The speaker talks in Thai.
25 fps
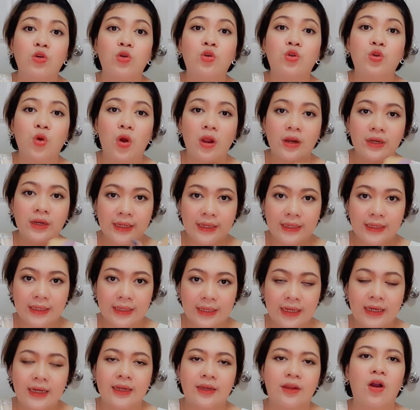ช่วงเดือน
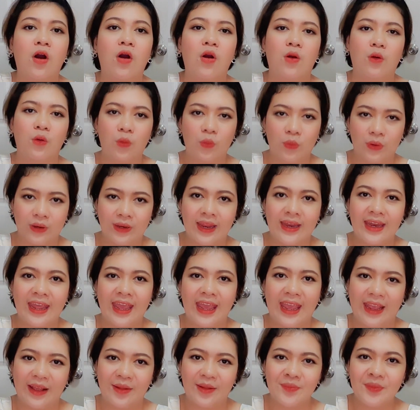เกิดของคุณนั่นเอ
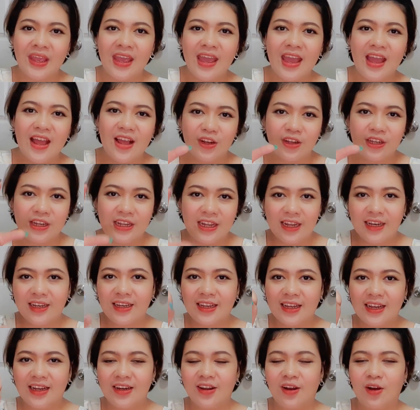งเดือน
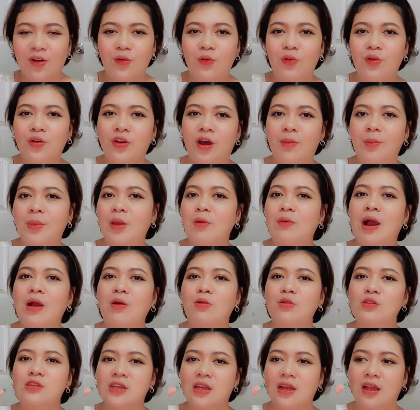เกิดของคุณเนาะไม่ว่าคุ
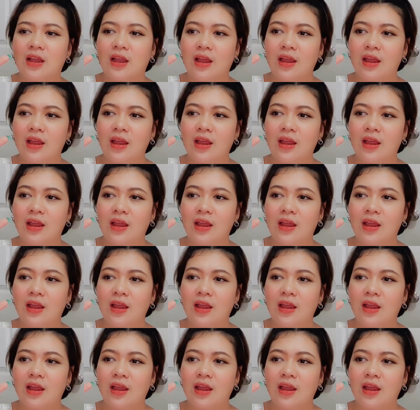ณจะ